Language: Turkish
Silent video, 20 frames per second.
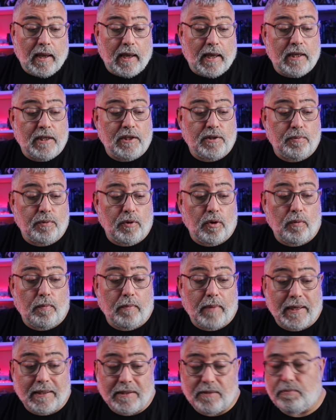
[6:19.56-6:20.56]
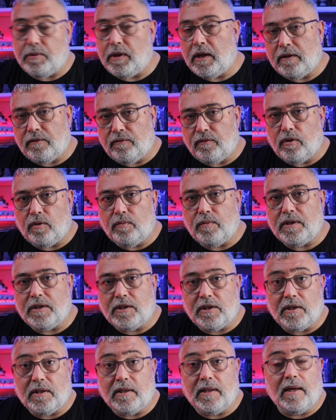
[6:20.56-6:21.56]
HBO Max platformu
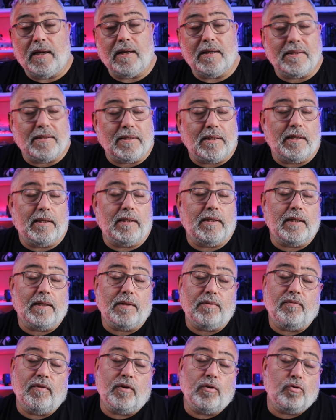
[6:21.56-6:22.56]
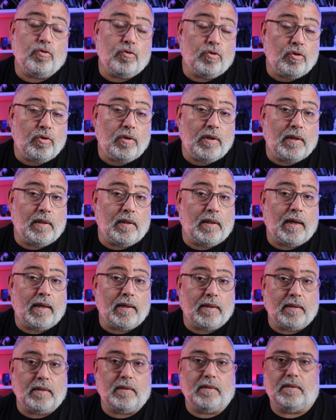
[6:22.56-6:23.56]
içinde hazırlanan ve uzun
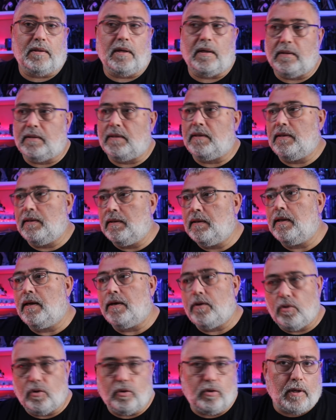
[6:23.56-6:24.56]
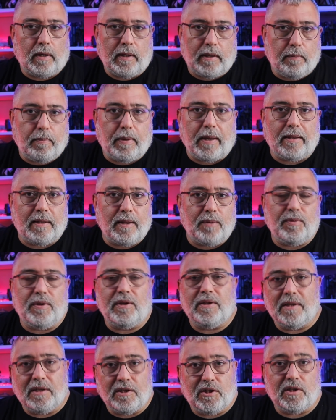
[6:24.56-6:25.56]
yıllardır artık yıllar oldu hani
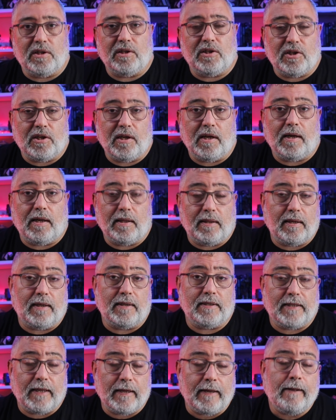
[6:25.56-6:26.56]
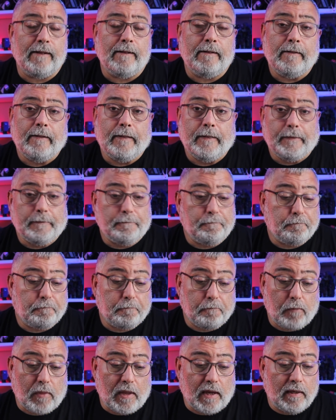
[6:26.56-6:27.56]
pandemiyi de işin içine katarsak
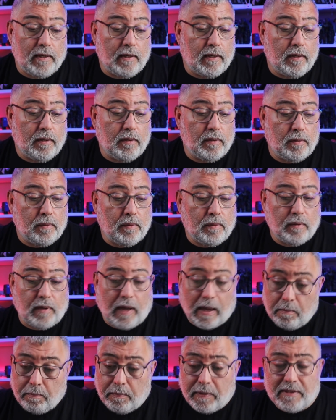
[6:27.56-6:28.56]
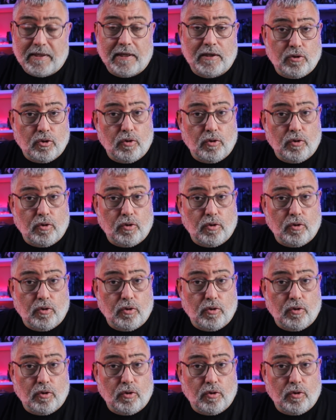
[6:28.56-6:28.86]
ee, hem pazar